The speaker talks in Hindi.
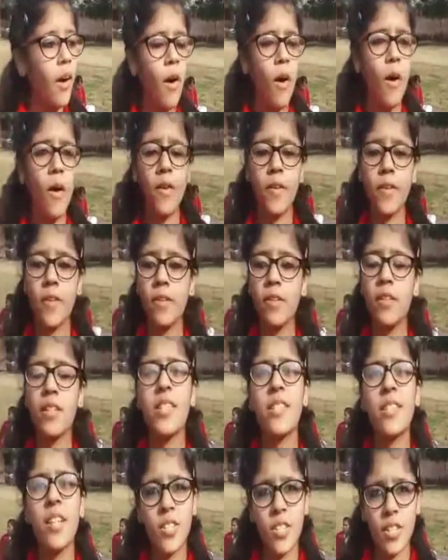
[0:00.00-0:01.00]
और
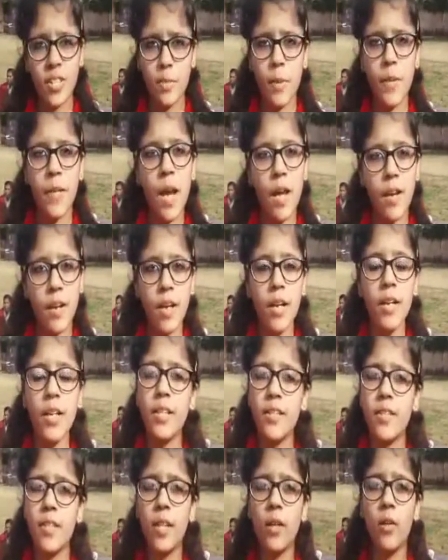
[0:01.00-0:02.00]
स्ट्रेचर्स बनाना
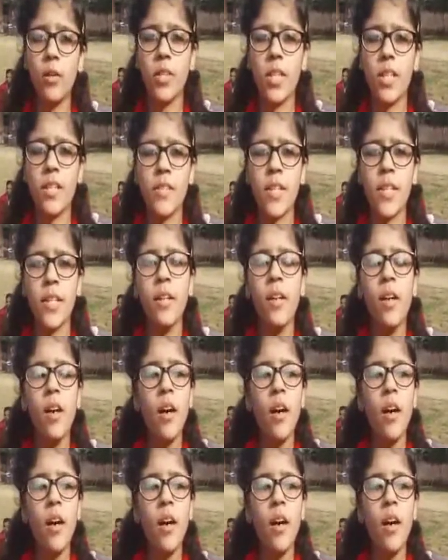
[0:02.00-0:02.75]
किसी को जैसे